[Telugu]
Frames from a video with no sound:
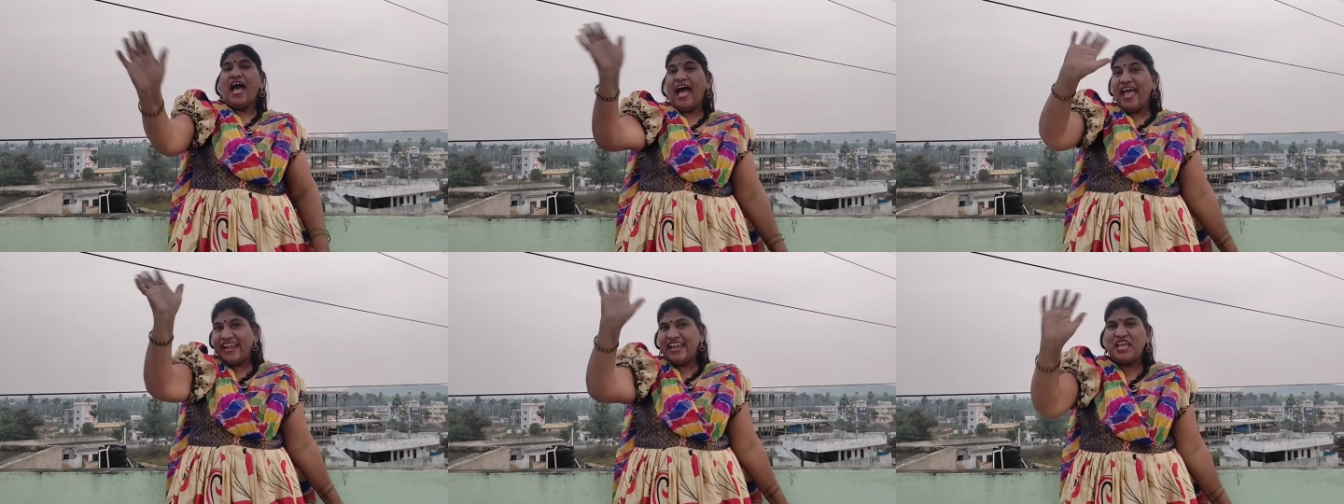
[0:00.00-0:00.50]

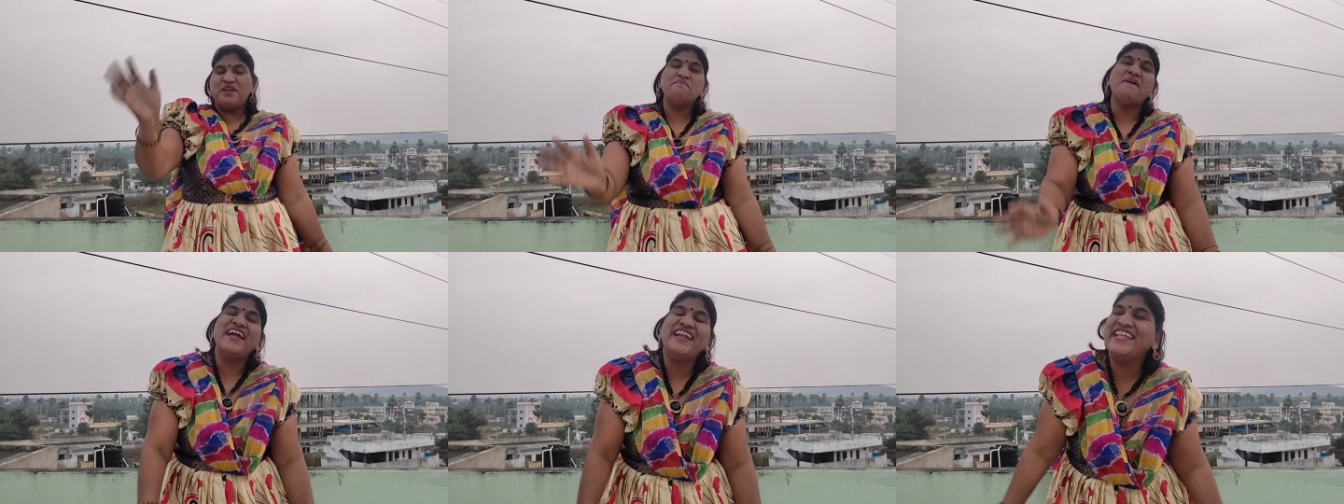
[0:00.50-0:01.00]
హాయ్ అండి
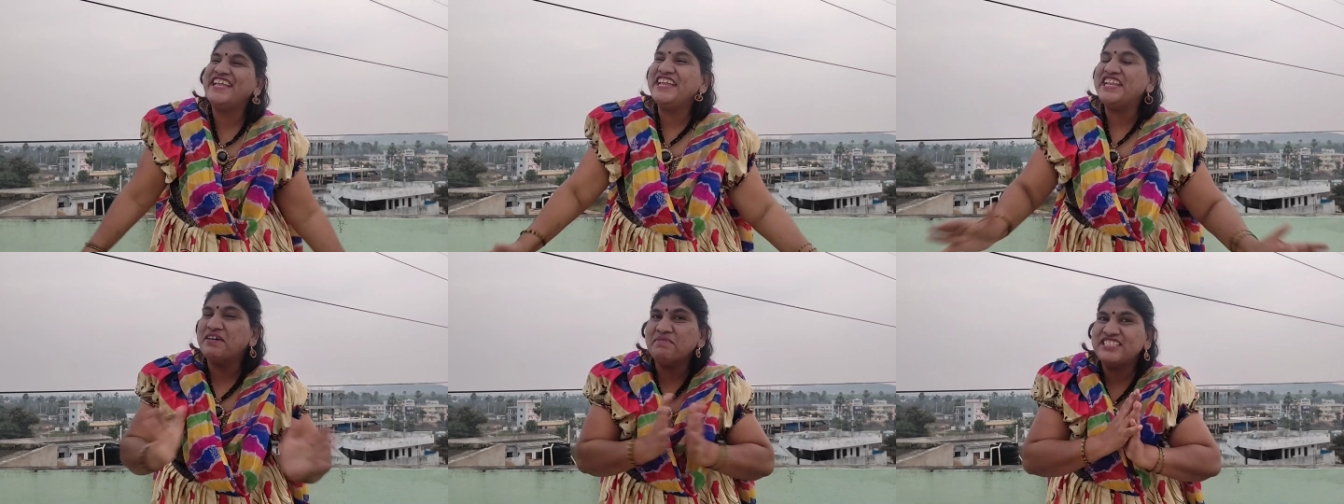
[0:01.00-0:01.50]
బాయ్ అండి
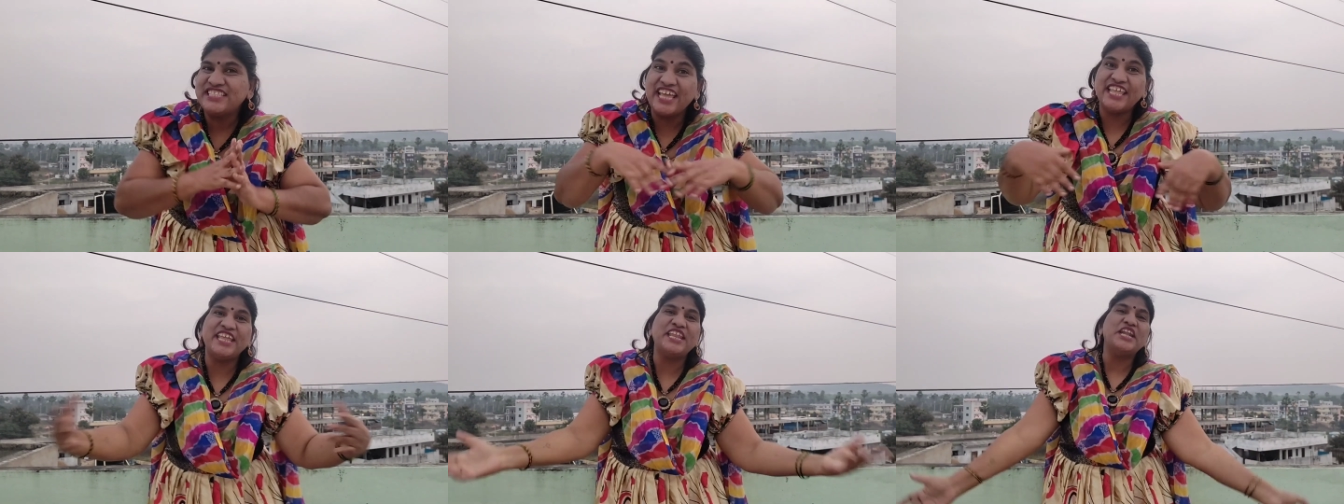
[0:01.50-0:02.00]
నమస్తే
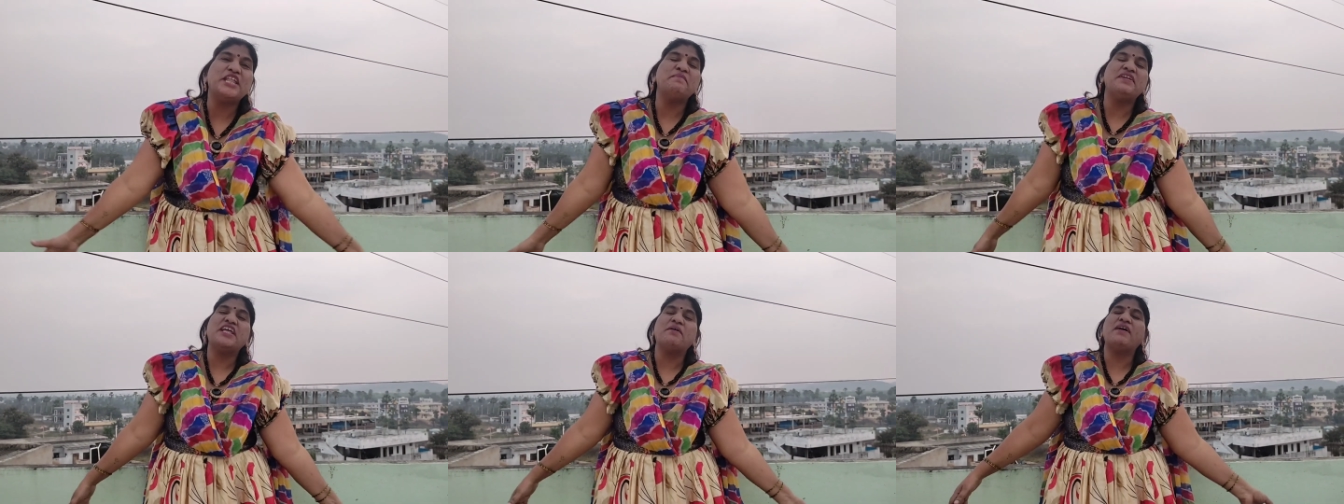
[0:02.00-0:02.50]
నేనండి
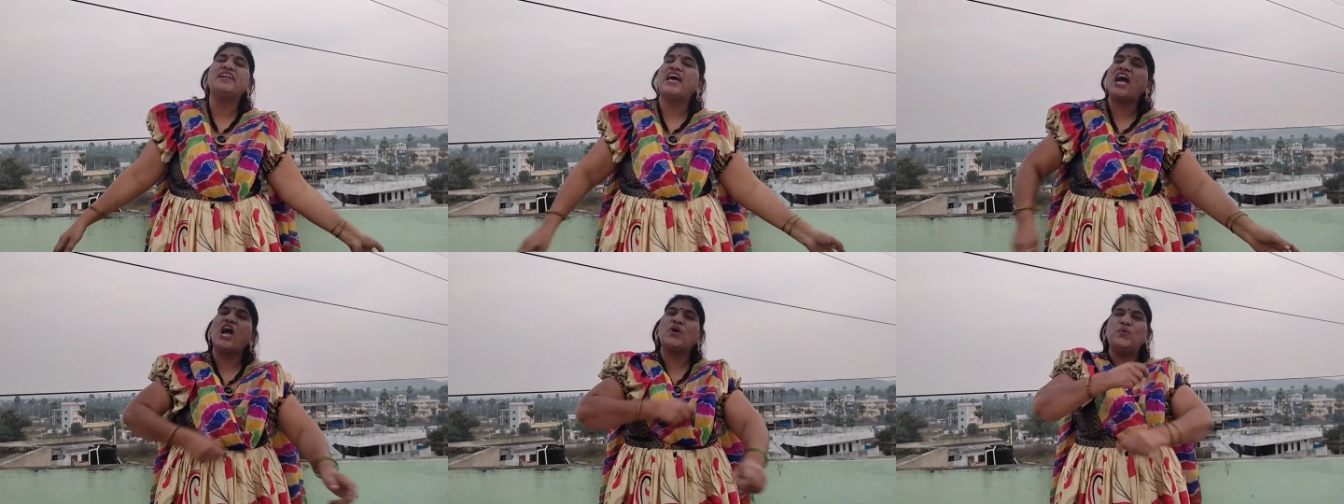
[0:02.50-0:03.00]
మీ టమాటా
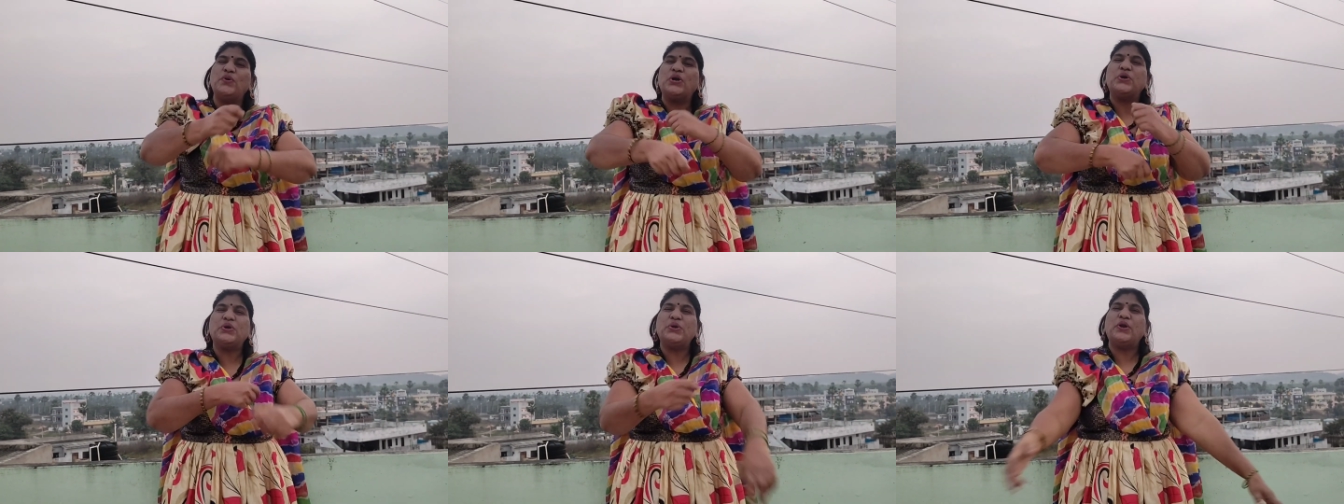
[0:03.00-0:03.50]
గుడ
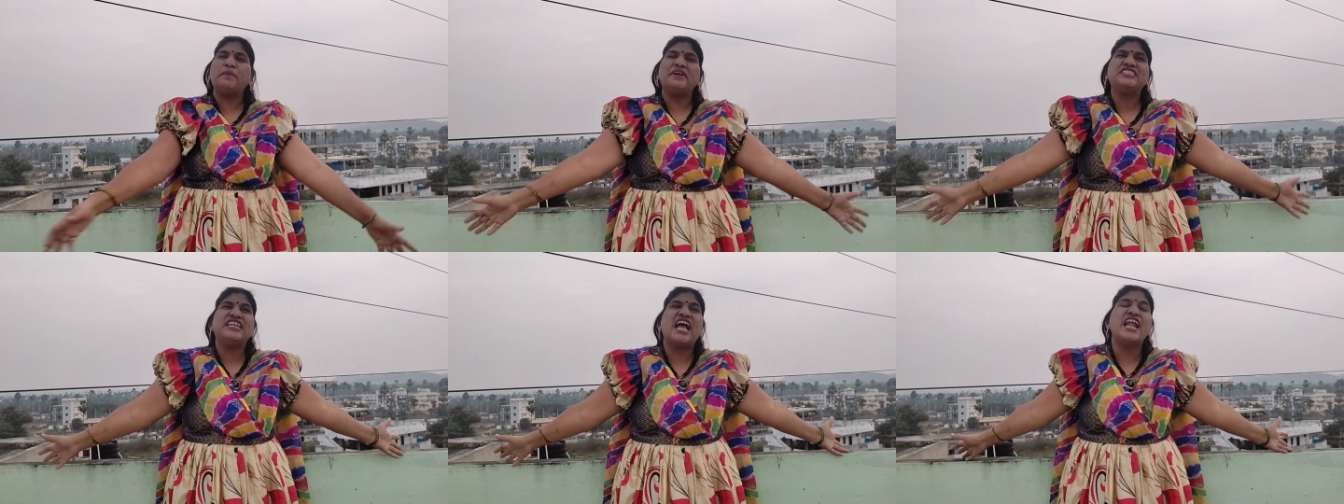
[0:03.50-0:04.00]
గుడ గుడ గుడ
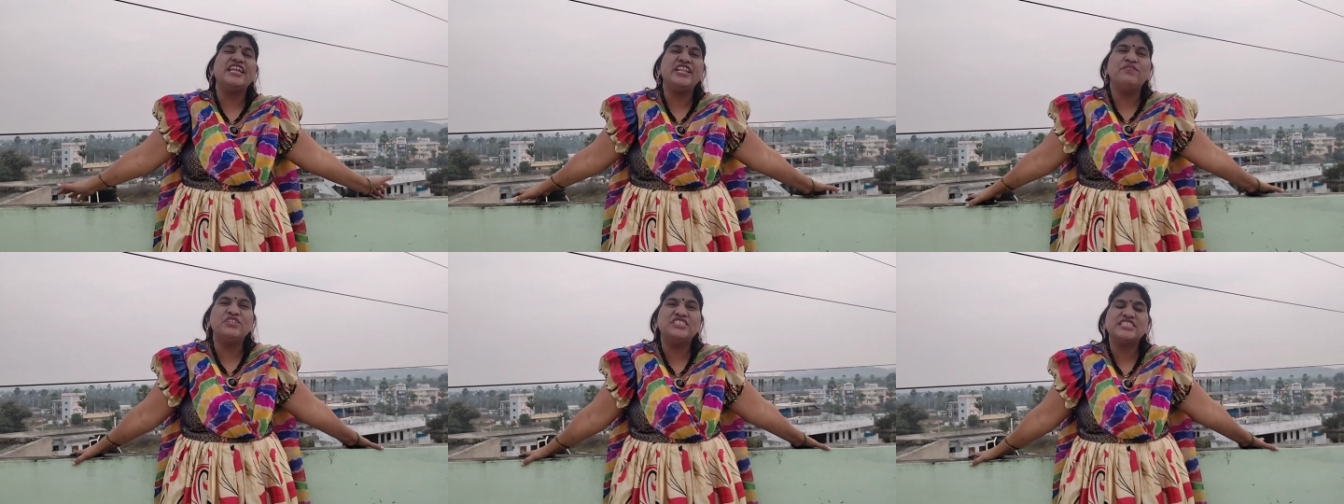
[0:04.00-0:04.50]
పచ్చడి
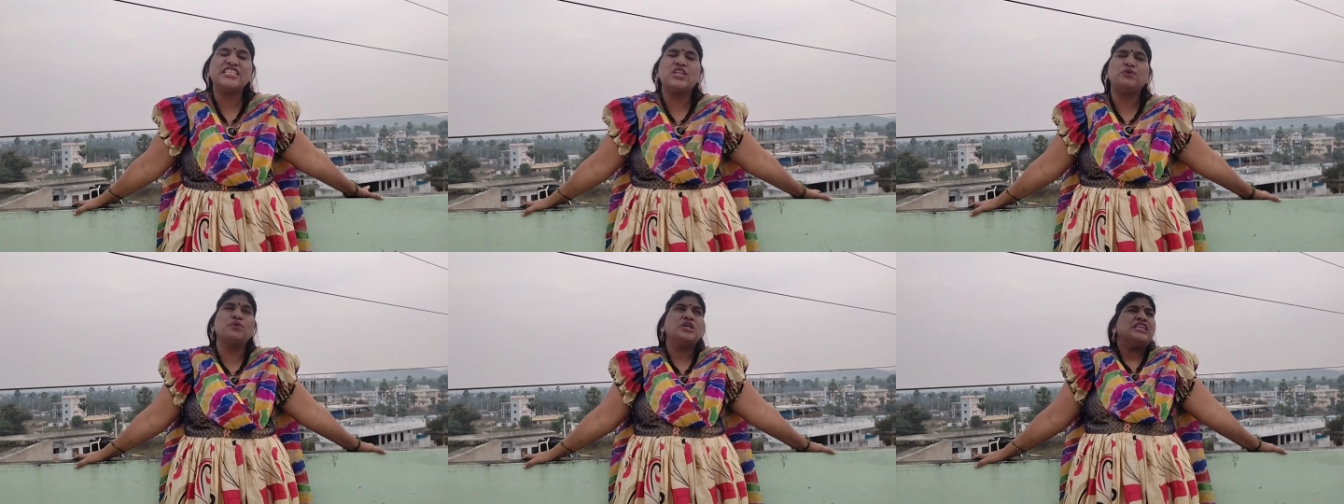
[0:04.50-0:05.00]
ఆంటీని
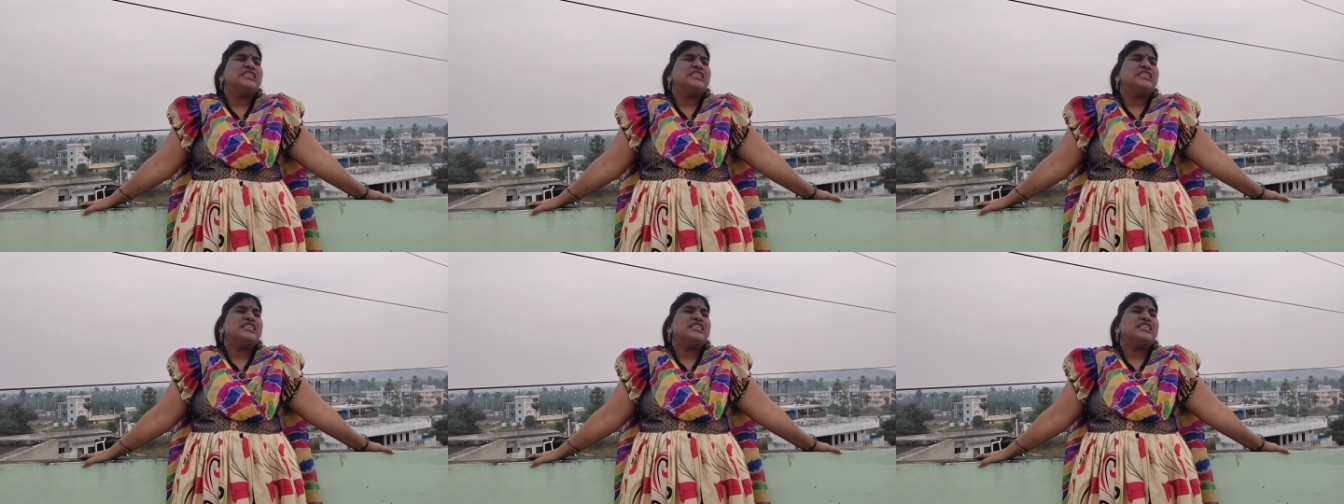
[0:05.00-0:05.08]
వచ్చేసాను